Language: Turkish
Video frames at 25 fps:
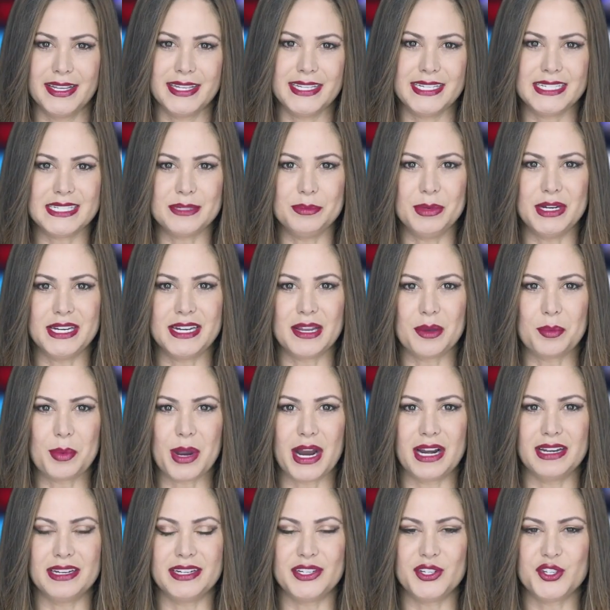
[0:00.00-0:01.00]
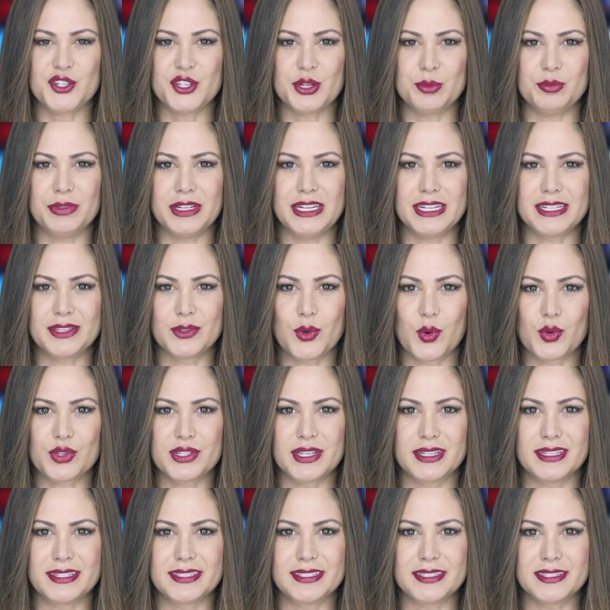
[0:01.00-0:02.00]
İzmir'in haberlerini şimdilik
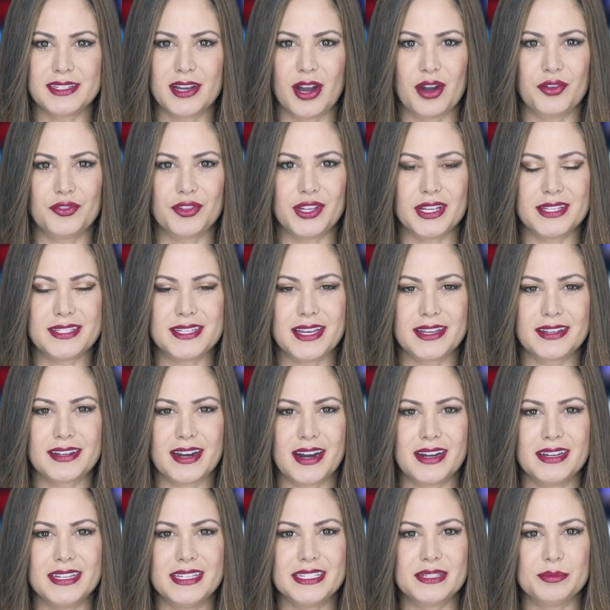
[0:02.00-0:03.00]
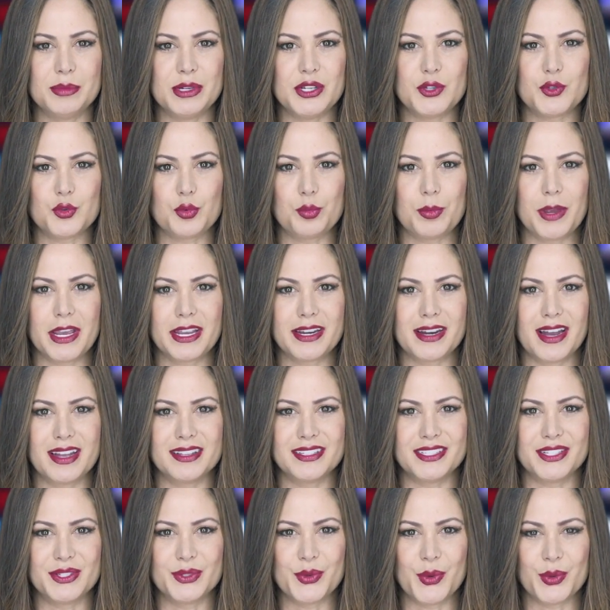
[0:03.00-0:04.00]
noktaladık. Haftaya tekrar İzmir Çubuk
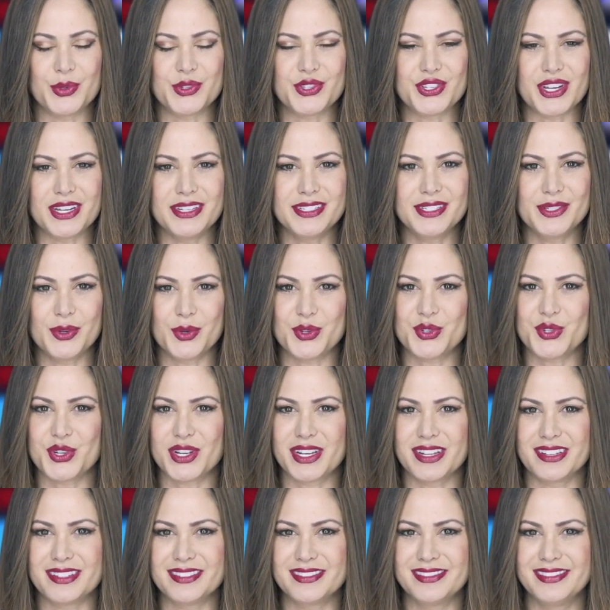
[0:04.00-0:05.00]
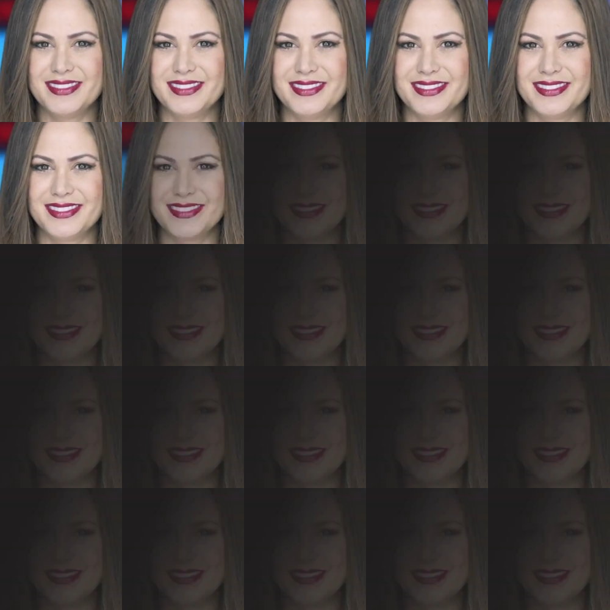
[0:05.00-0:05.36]
ekranlarında olacağız. Hoşçakalın.